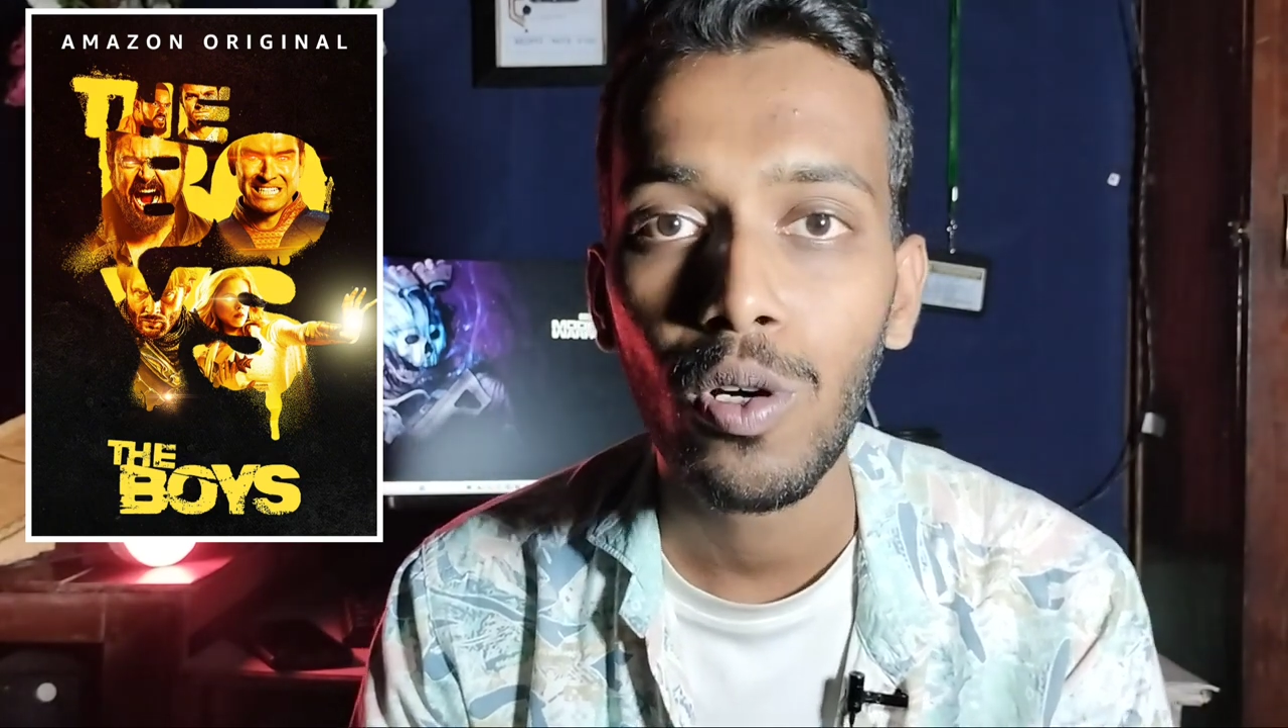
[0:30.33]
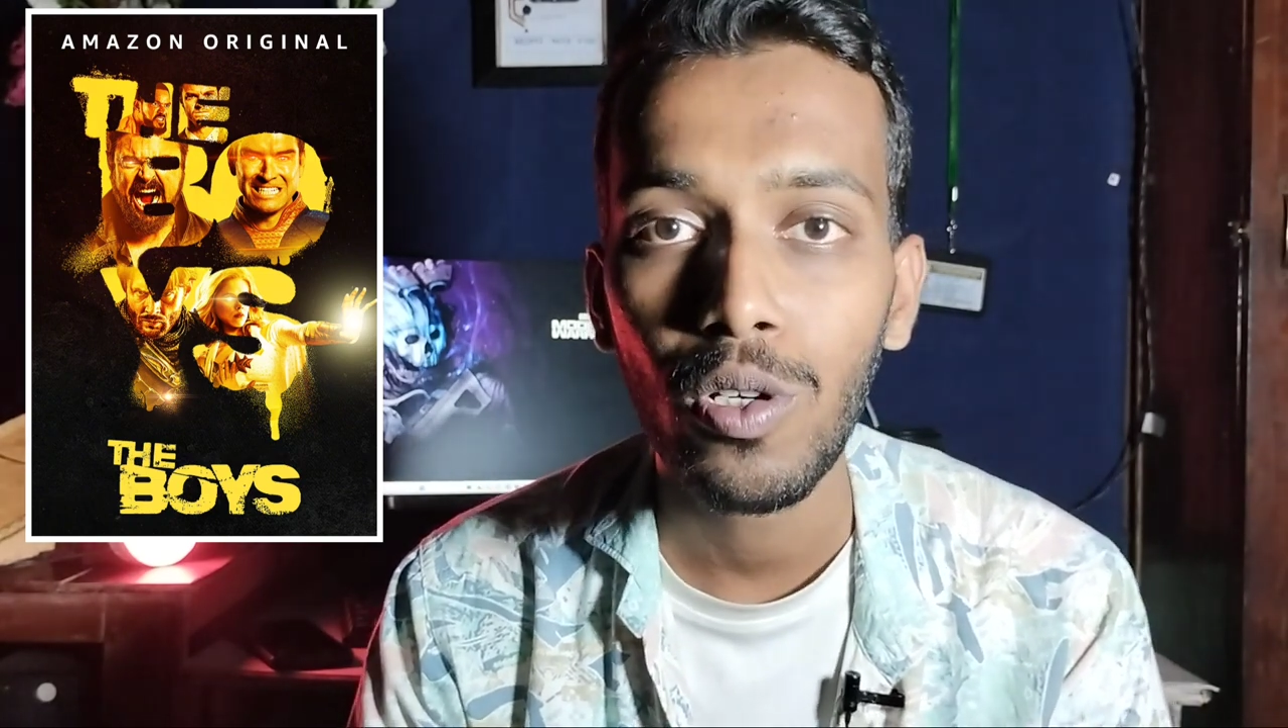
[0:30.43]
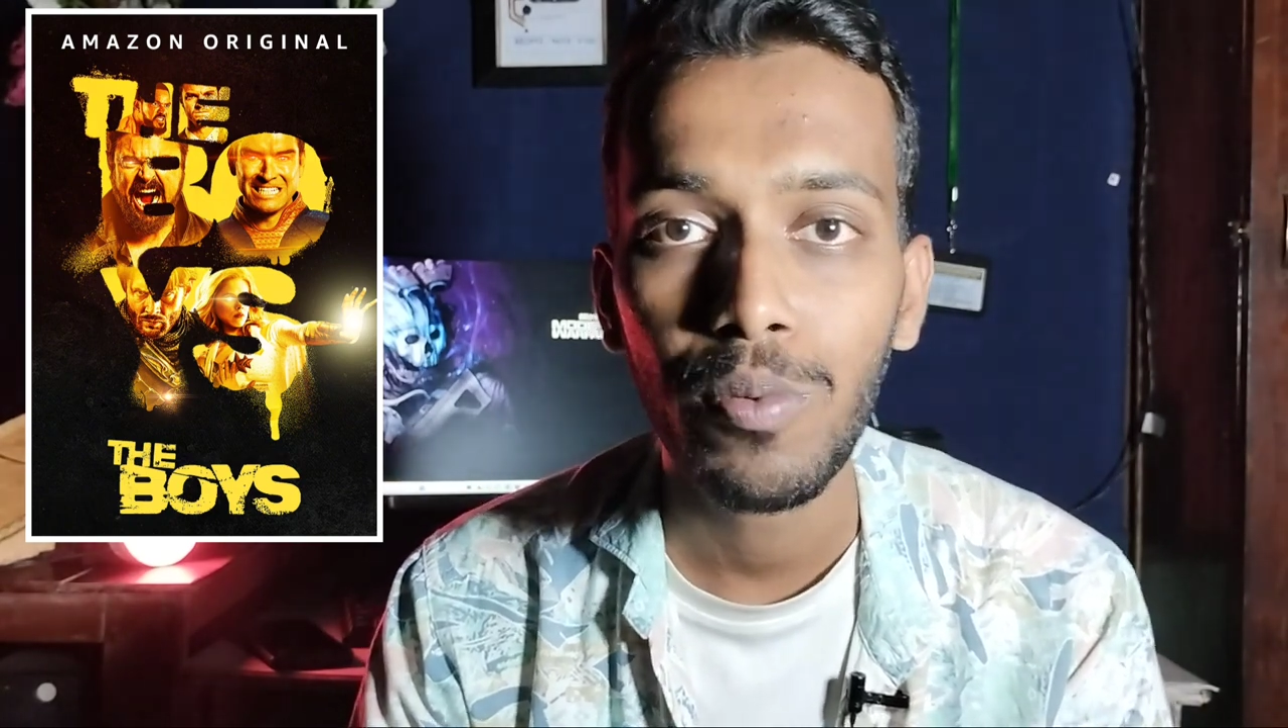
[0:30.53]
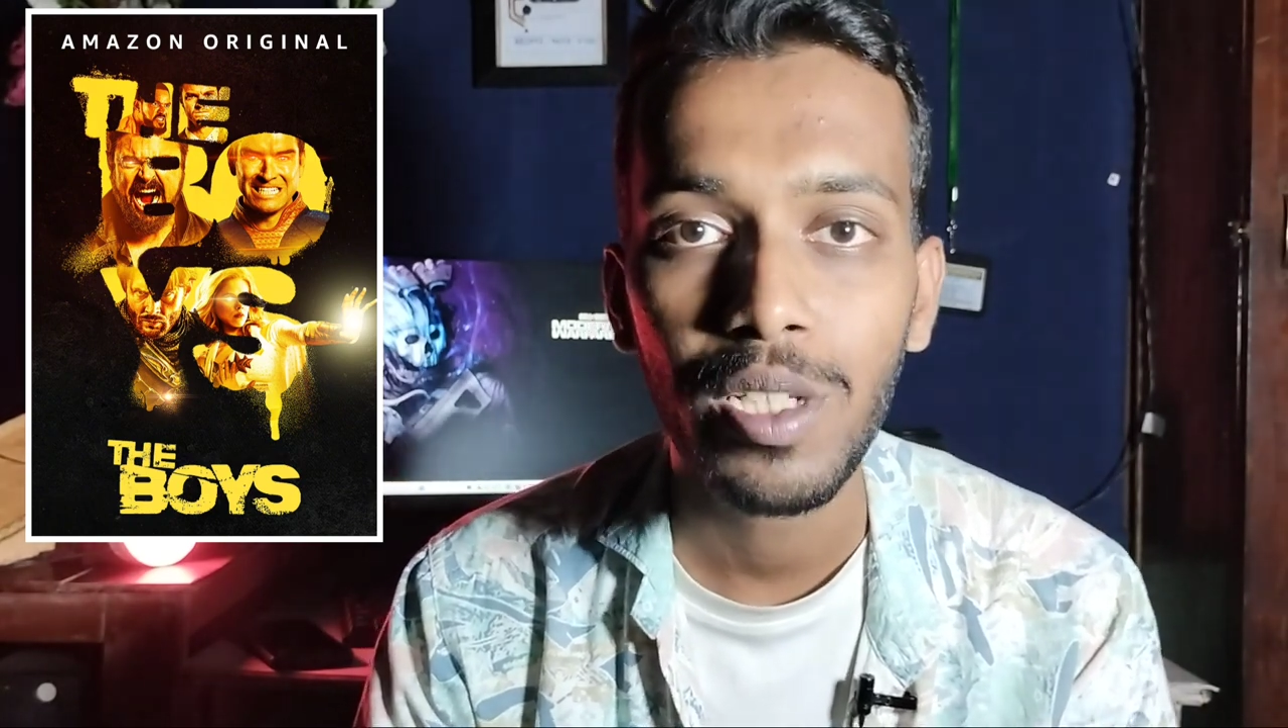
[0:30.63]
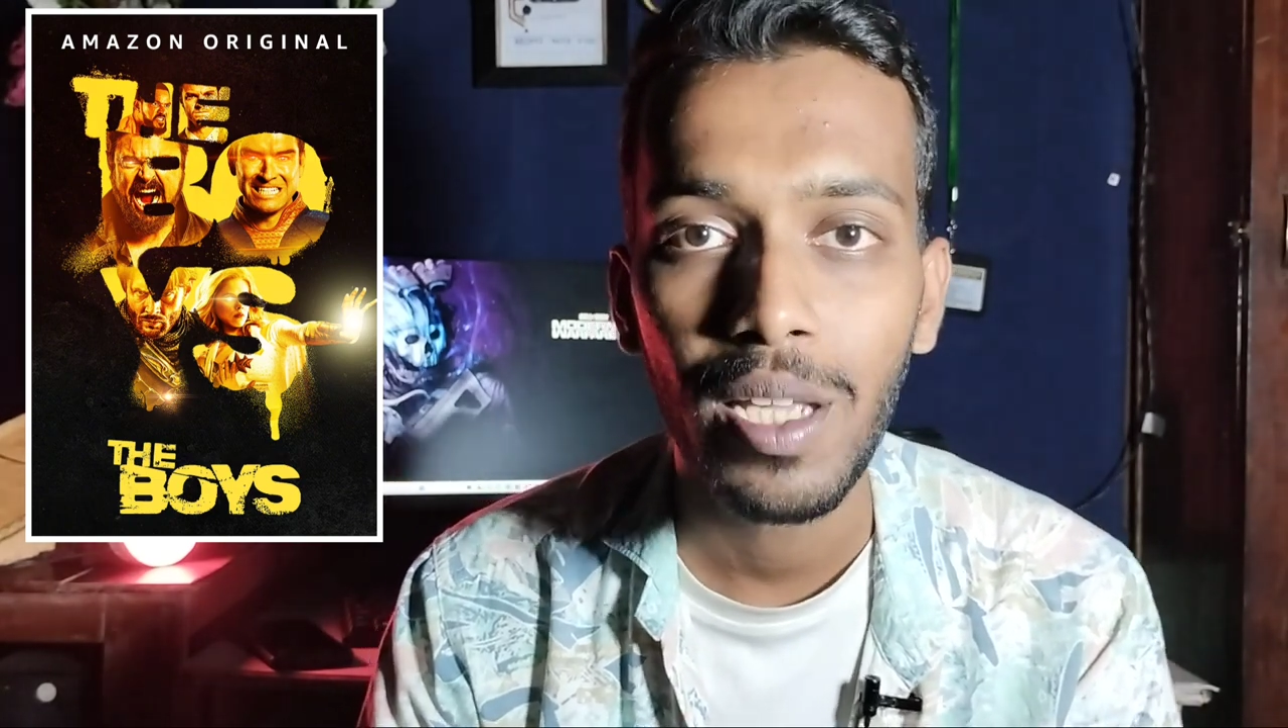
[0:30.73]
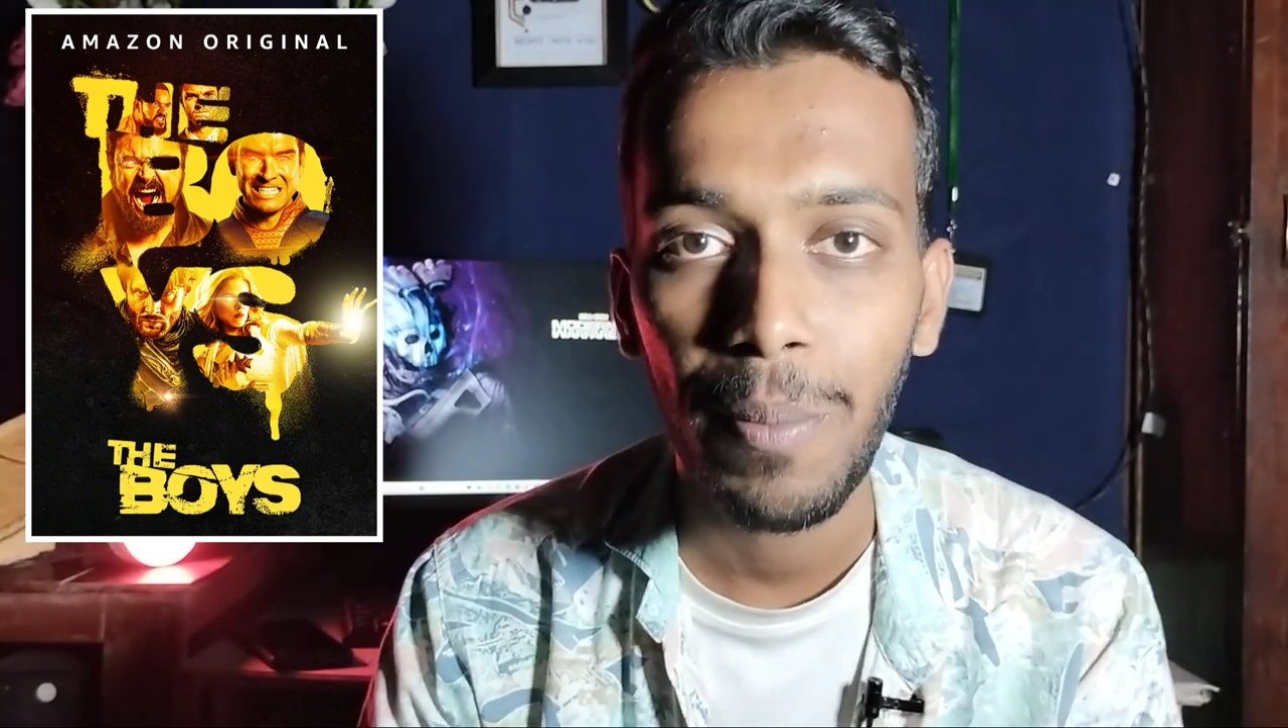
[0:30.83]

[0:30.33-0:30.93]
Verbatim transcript: लोगों को भी